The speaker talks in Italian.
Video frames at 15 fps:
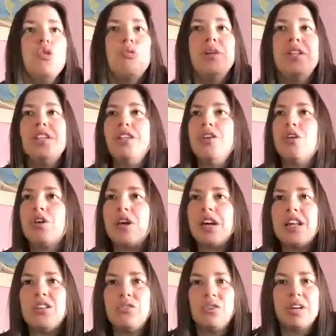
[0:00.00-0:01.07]
quindi io
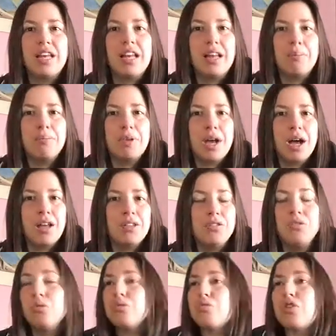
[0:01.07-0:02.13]
credo che l'abbia
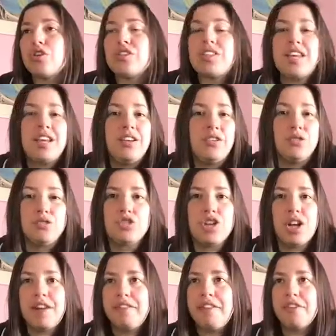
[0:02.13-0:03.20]
non so se non
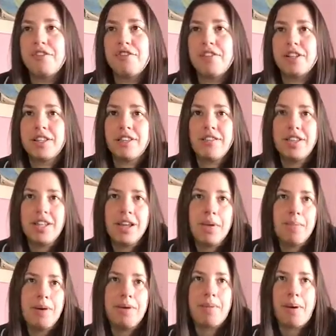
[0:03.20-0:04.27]
ce le avevano fatte
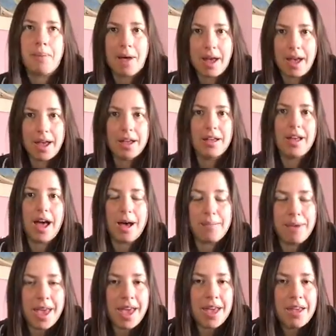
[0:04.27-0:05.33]
vedere prima ma a
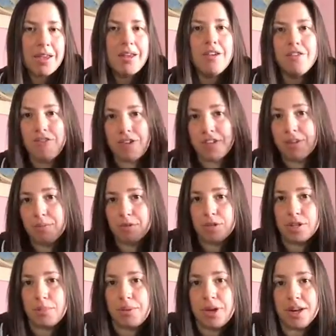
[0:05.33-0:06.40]
me fatemelo
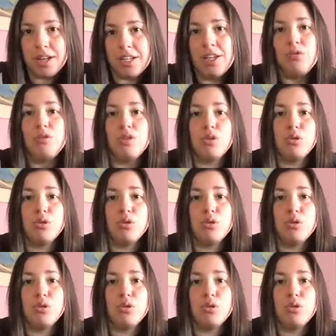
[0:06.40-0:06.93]
sapere anche qui